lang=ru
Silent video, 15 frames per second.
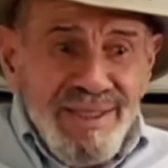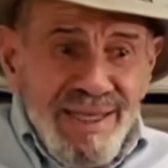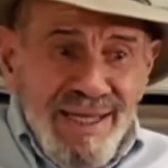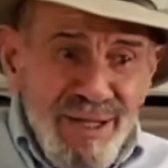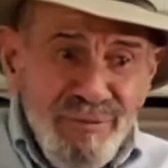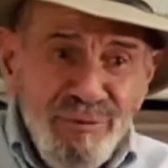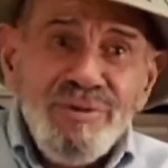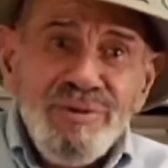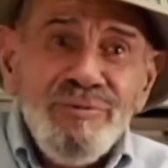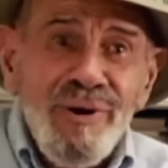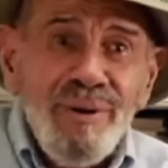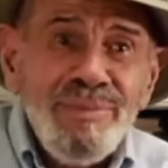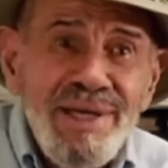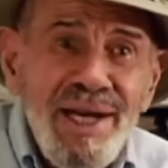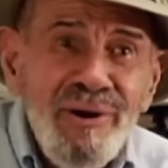Это была
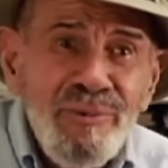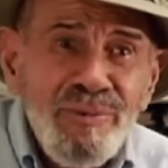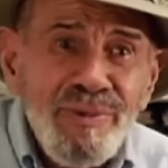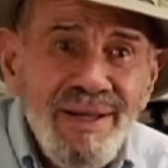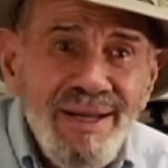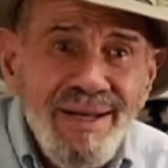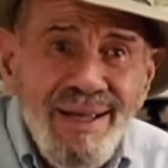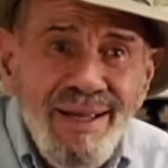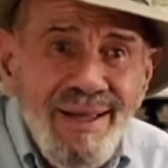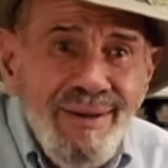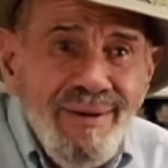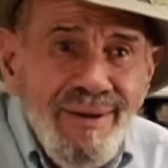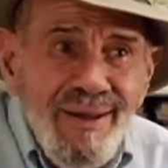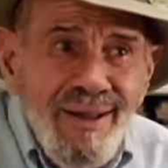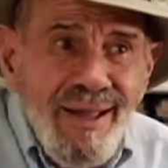совсем новая
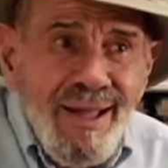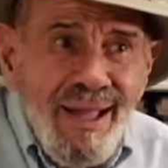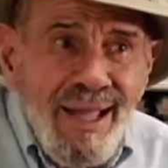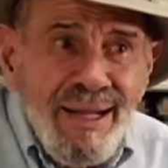деталь